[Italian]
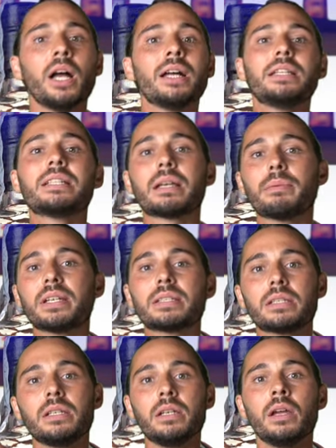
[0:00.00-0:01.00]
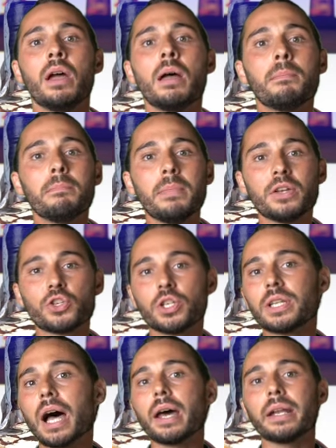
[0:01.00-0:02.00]
di sapersi
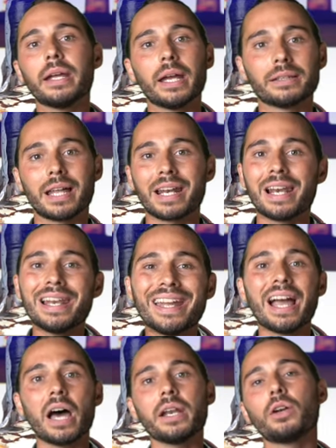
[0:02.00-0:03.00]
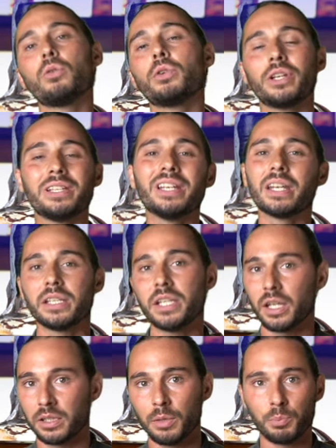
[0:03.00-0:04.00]
mescitare e andare a legare con gli
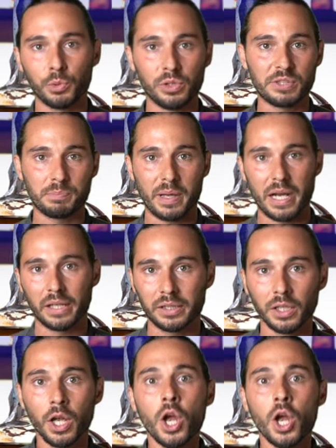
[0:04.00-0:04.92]
ingredienti più disparati.